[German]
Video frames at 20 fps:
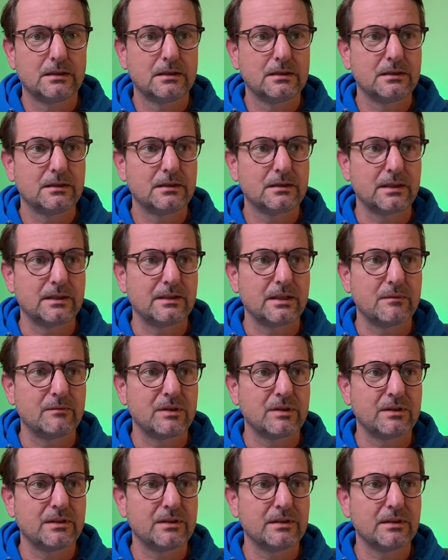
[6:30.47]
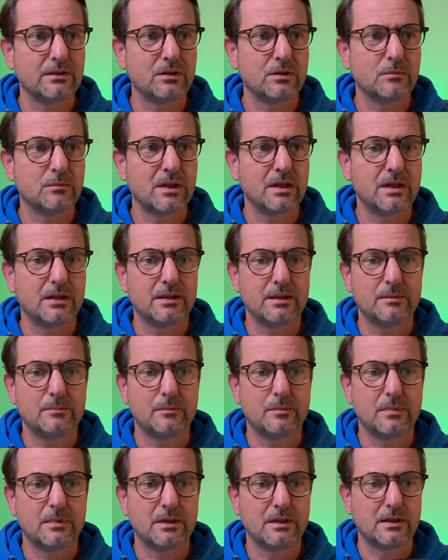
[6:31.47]
dann haben wir es hier nochmal
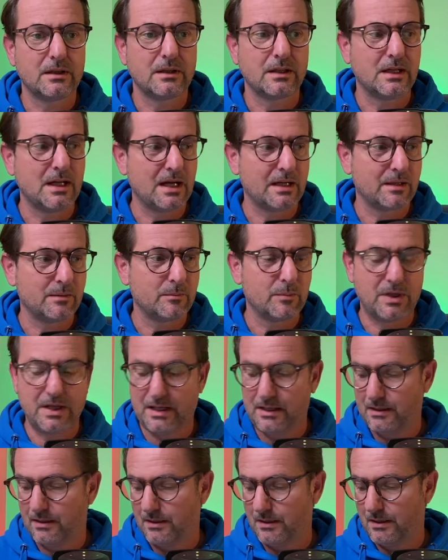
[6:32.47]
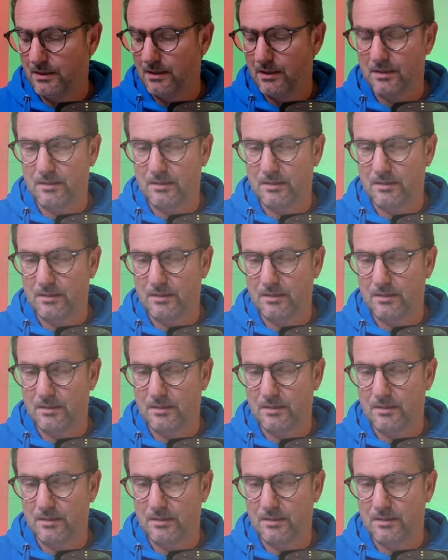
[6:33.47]
im langen Blick. Ich